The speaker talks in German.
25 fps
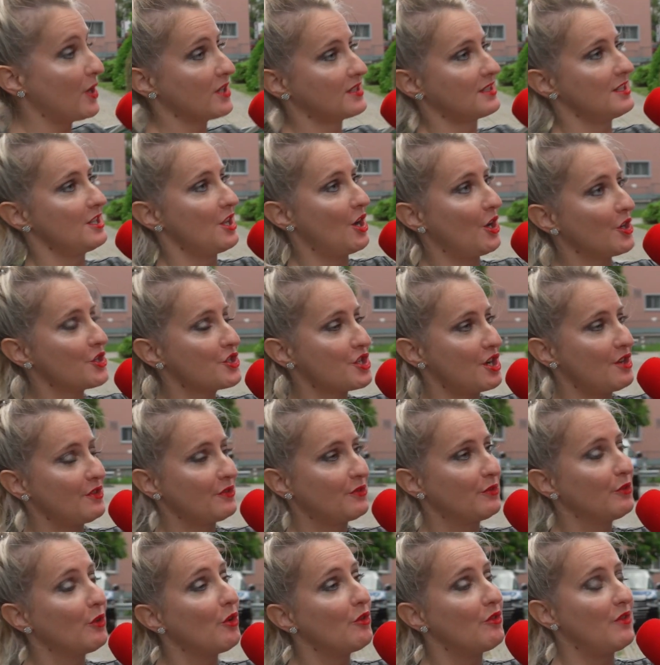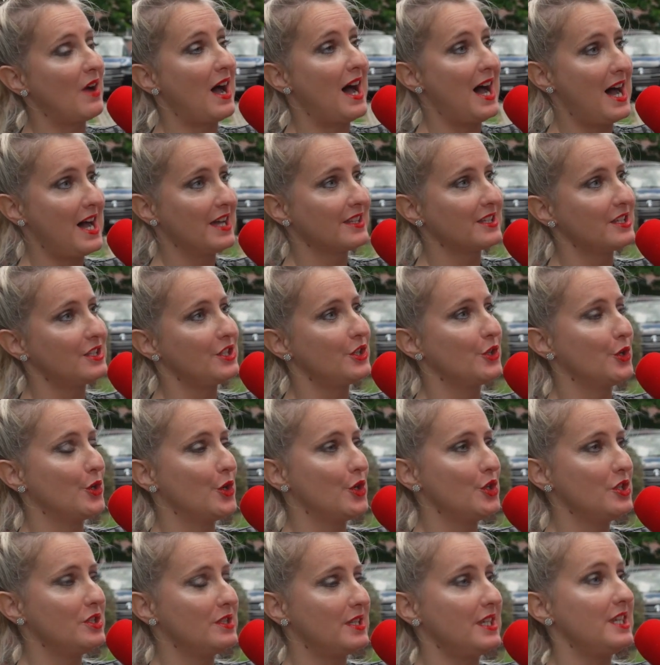Basel-Landschaft, wo werden die
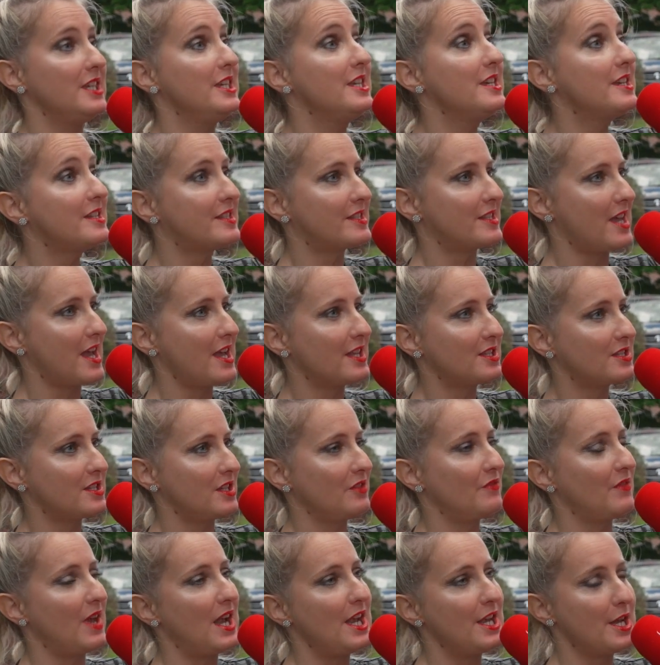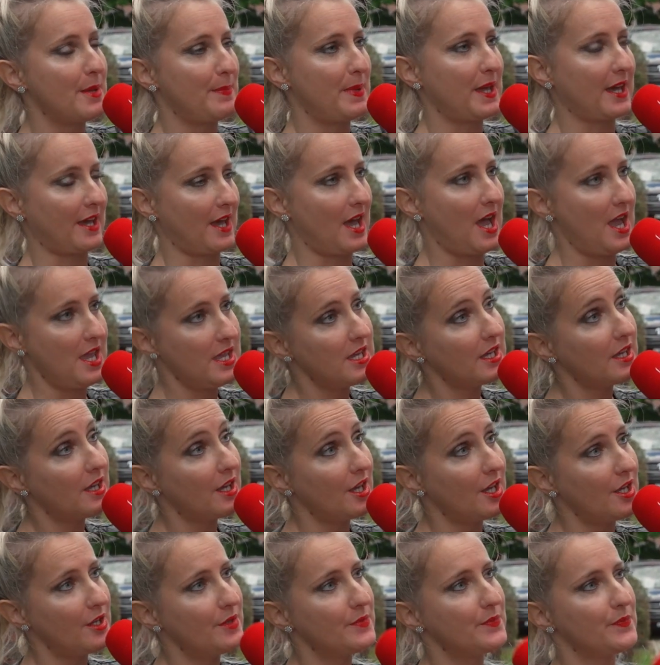Hunde eingesetzt? In welchen
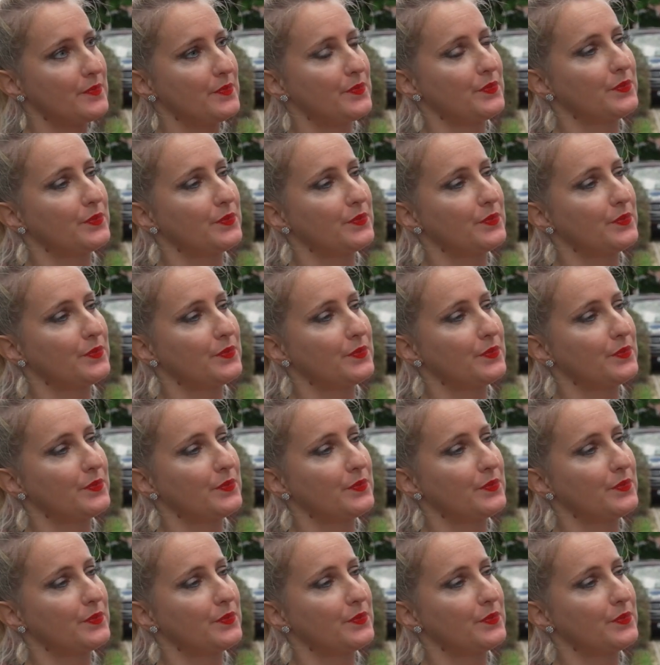Bereichen?